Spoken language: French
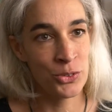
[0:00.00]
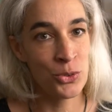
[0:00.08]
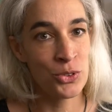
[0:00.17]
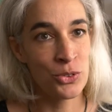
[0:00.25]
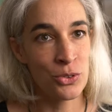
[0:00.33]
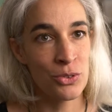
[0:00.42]

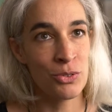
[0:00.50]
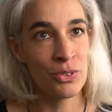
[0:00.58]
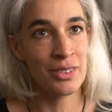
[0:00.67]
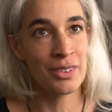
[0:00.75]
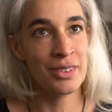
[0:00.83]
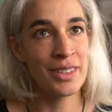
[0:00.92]
Donc de
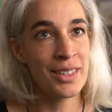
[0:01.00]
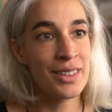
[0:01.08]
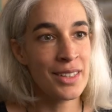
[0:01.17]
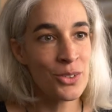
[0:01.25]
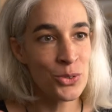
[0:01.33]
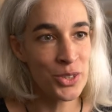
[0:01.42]

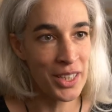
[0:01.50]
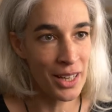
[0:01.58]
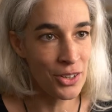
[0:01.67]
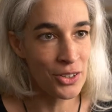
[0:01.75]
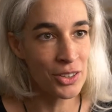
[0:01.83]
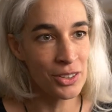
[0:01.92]
d'aider au
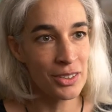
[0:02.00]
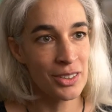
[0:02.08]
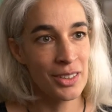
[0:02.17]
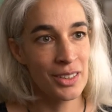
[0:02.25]
dialogue